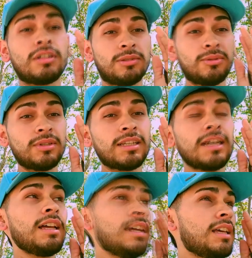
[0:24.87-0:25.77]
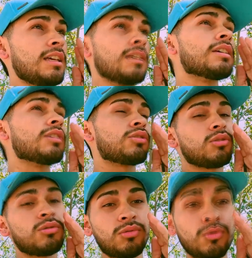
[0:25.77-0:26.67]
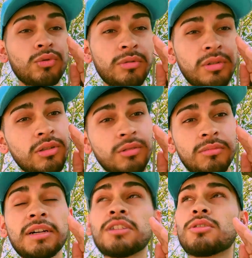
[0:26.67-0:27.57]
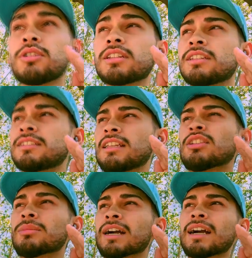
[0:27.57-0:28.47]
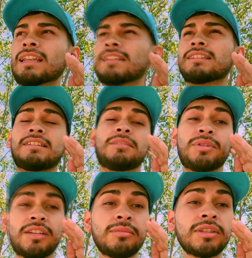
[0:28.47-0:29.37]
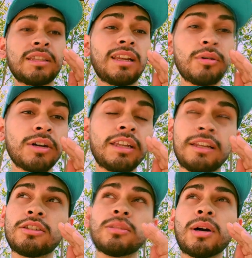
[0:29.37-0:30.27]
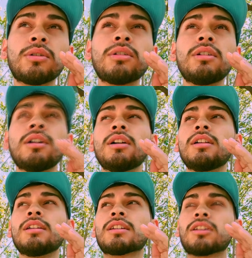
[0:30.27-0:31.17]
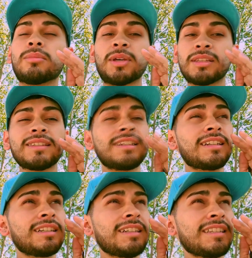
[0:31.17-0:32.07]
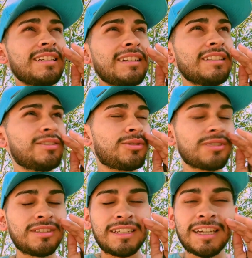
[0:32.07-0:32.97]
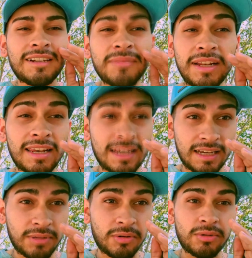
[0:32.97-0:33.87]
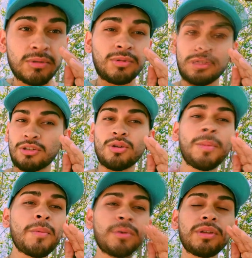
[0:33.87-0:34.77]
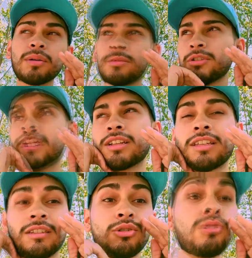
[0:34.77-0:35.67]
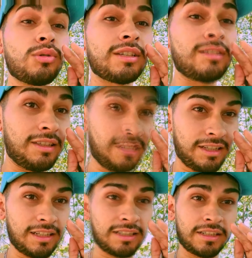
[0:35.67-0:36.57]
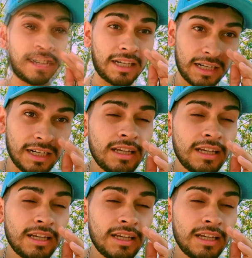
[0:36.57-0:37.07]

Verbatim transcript: Resulta yo estuve viviendo con varios dolores estomacales, especialmente en la boca del estómago, que me hacían retorcijarme en la cama, boludo, porque no me podía mover y yo aún así tenía que ir a trabajar.